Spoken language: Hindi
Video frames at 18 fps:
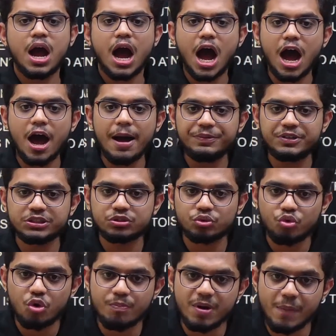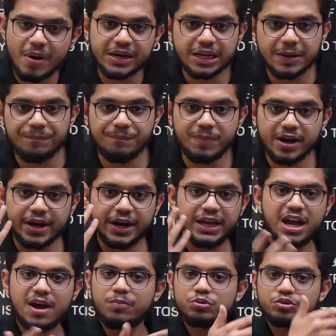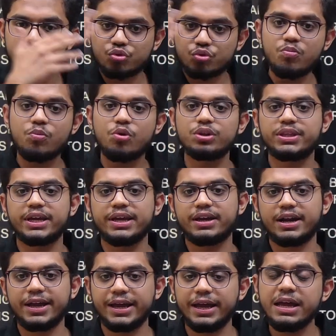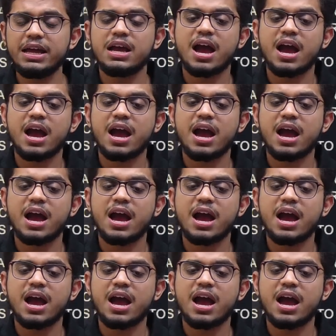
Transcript: आप जिस रूम में बैठ के पढ़ रहे हैं आप उस रूम को देख रहे हैं